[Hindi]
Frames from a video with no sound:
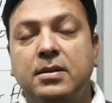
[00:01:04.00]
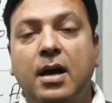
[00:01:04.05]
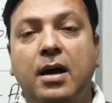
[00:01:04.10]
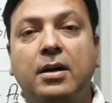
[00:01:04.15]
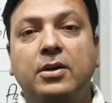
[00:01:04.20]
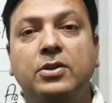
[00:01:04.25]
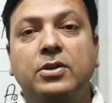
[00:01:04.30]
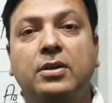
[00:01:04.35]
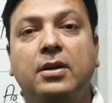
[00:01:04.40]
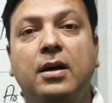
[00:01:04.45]

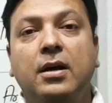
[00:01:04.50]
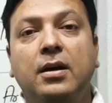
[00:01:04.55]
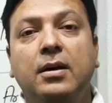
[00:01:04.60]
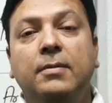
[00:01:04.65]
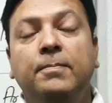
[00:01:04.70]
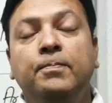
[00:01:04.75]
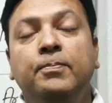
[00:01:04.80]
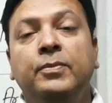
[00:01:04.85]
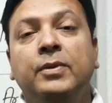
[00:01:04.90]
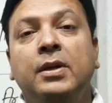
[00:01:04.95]
साक्ष्य का
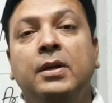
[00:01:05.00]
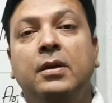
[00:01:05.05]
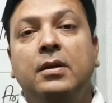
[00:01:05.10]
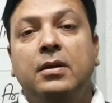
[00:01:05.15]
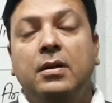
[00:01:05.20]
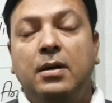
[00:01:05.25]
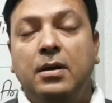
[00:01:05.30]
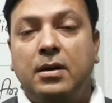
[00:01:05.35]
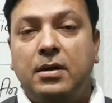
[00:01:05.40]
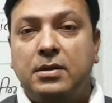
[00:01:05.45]

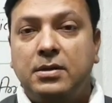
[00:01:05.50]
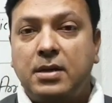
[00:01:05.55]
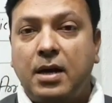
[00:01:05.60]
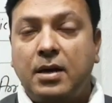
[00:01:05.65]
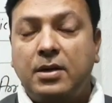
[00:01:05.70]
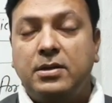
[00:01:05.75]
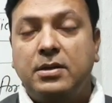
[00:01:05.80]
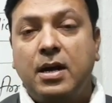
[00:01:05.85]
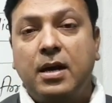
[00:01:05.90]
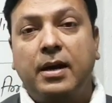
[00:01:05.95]

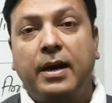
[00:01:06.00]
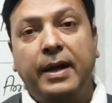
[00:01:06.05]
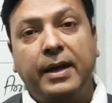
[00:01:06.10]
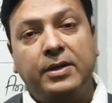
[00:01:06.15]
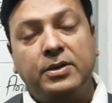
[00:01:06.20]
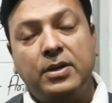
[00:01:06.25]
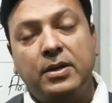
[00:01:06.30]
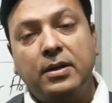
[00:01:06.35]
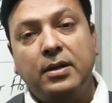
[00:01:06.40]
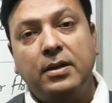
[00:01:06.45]
साक्ष्य का
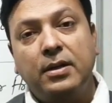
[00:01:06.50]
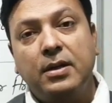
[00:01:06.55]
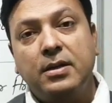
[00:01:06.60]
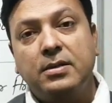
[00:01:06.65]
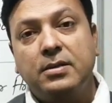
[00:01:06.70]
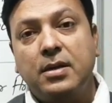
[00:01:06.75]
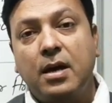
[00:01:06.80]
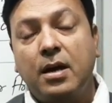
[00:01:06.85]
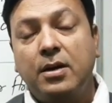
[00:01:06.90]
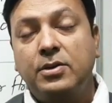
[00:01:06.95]
कलेक्शन करना
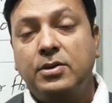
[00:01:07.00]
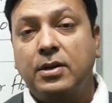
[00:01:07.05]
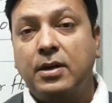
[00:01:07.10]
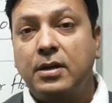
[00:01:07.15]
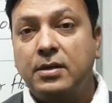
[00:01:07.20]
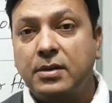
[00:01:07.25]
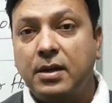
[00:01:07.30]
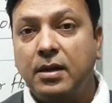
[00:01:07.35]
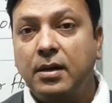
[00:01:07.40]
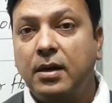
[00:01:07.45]
साक्ष्य का
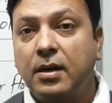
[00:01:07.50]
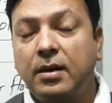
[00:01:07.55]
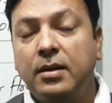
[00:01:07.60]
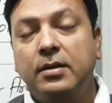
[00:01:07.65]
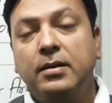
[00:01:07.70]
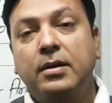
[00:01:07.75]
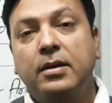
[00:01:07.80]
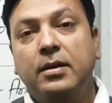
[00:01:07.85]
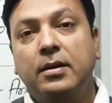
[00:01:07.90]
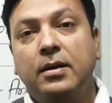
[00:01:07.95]
संकलन
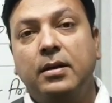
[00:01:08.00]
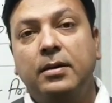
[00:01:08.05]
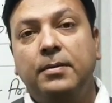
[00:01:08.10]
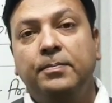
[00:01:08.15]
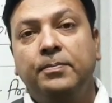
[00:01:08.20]
करना